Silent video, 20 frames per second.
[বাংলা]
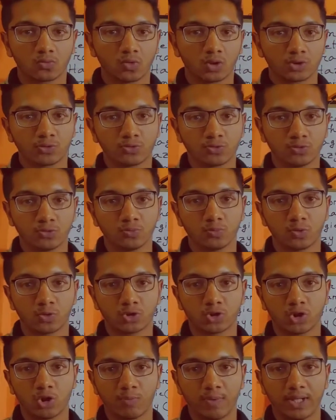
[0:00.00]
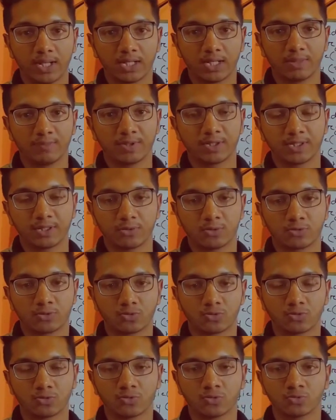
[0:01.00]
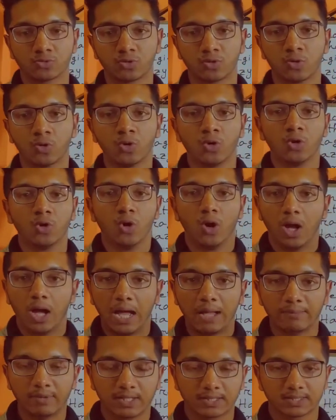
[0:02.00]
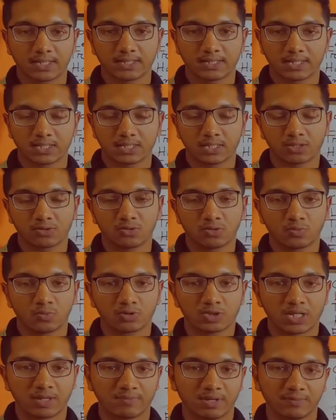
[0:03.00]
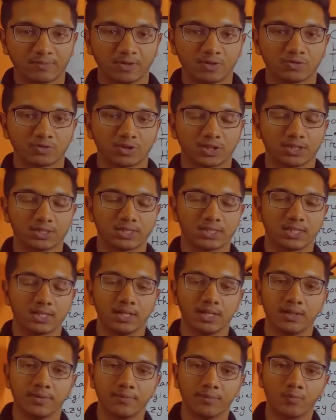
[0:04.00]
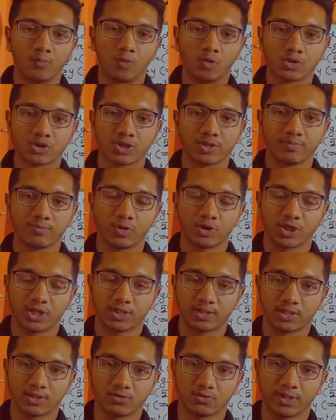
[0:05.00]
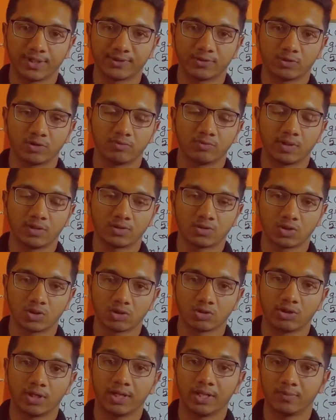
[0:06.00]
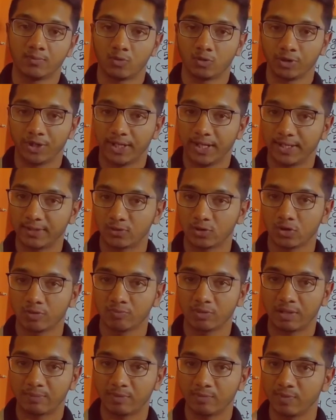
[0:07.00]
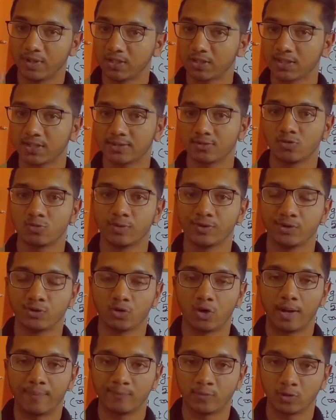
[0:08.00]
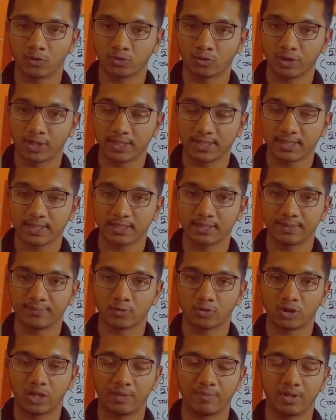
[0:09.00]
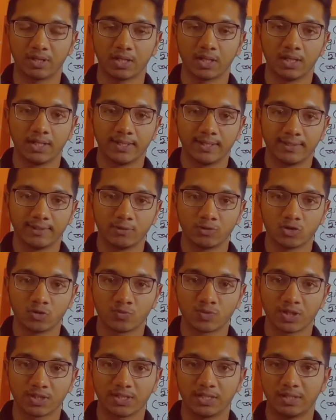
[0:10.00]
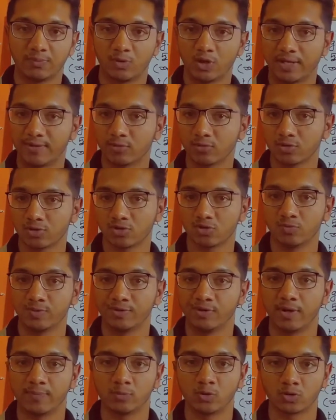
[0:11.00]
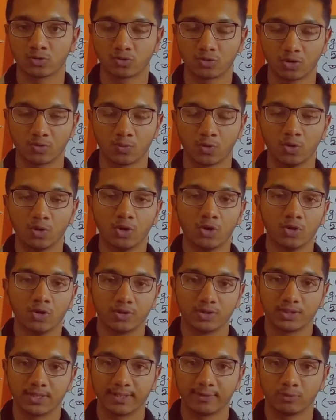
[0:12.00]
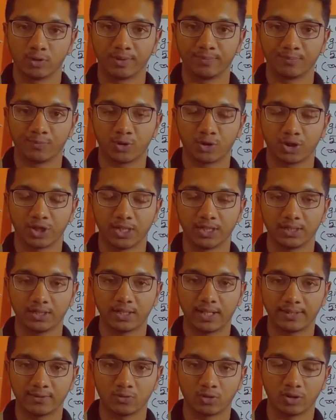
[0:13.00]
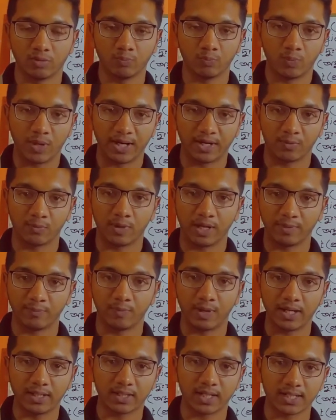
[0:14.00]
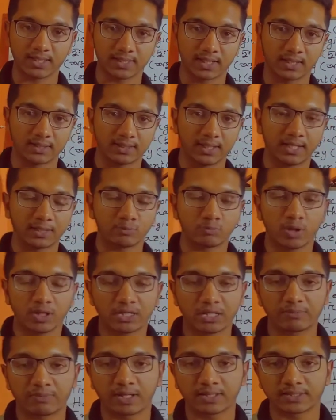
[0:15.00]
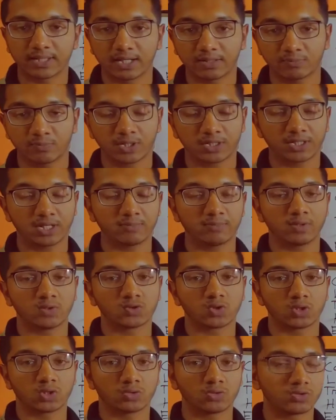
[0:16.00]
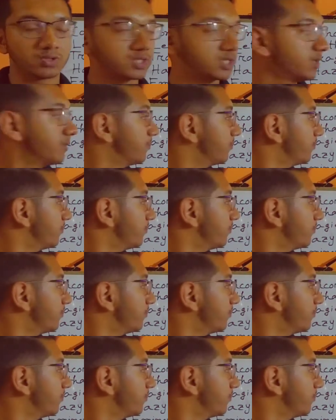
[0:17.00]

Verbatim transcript: কতটুকু পড়তে হবে লিমিটটা কতটুকু তো আমি আজকে চেষ্টা করব যে আমার ভিডিওতে যে মোস্ট ইম্পর্ট্যান্ট কিছু অ্যান্টোনিম আলোচনা করার এবং এই অ্যান্টোনিম নিয়ে আমি বেশ কিছু ভিডিও আপলোড করেছি ইতিমধ্যে আমার ইউটিউব চ্যানেল এবং আরও কিছু ভিডিও আপলোড করব যেগুলো ইম্পর্ট্যান্ট অ্যান্টোনিম পার্ট বাই পার্ট আজকে থার্ড পার্ট আমার থার্ড পার্টে আমি আলোচনা করছি